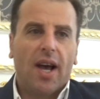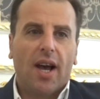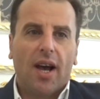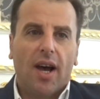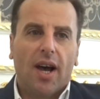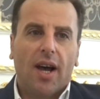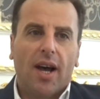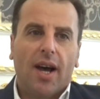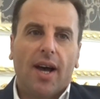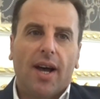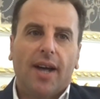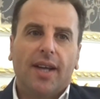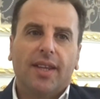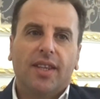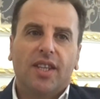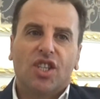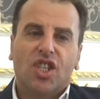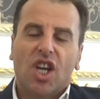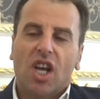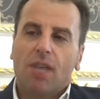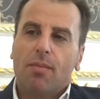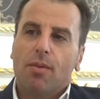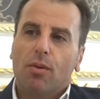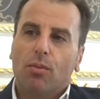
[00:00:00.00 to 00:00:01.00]
آه، انت
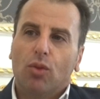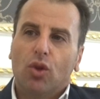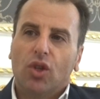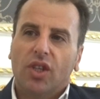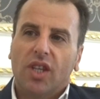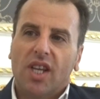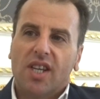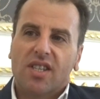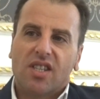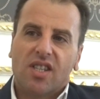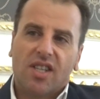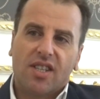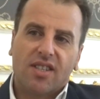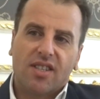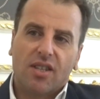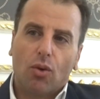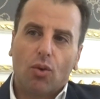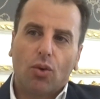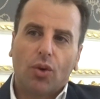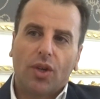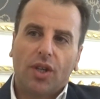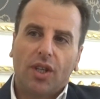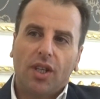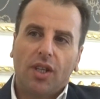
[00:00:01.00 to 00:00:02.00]
جايبه منتج
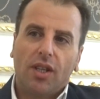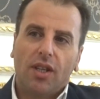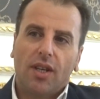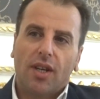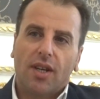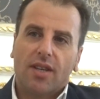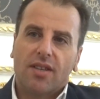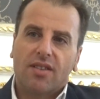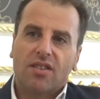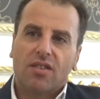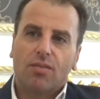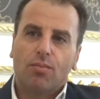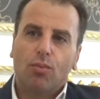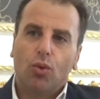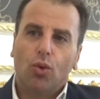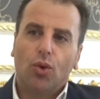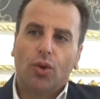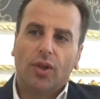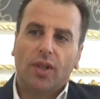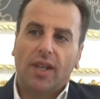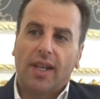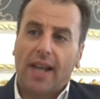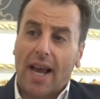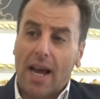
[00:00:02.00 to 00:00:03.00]
لتسوقيه
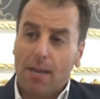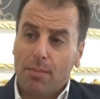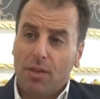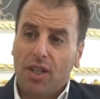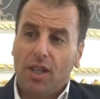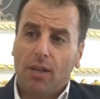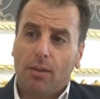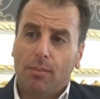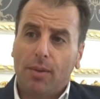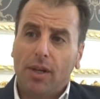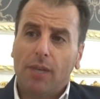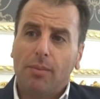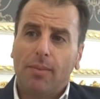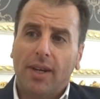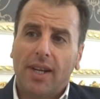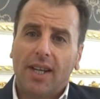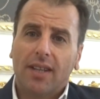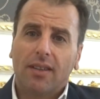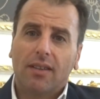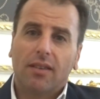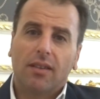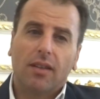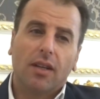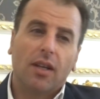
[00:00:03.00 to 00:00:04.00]
الزبون العميل
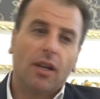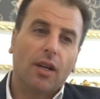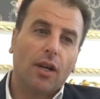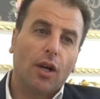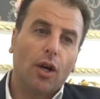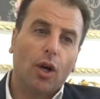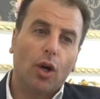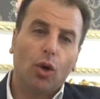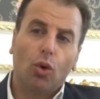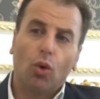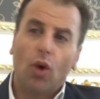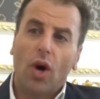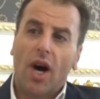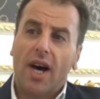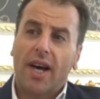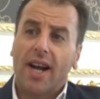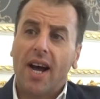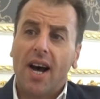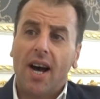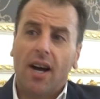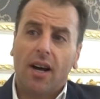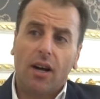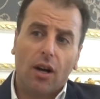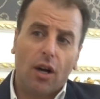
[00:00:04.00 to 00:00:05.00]
بالبلد آه، له
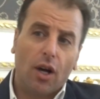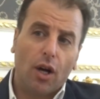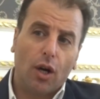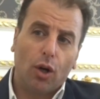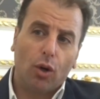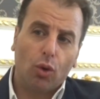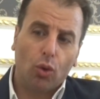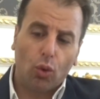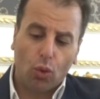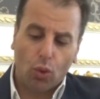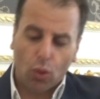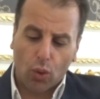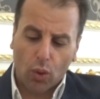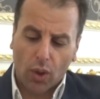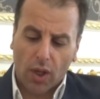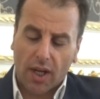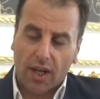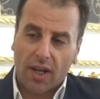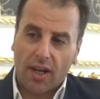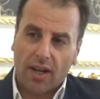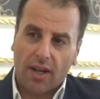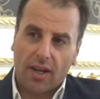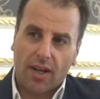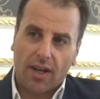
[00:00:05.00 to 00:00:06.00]
اراء له
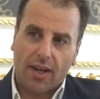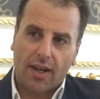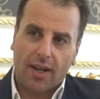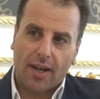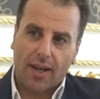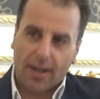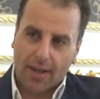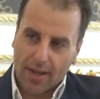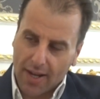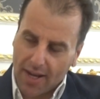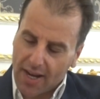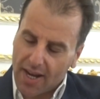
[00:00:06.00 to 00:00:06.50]
آه،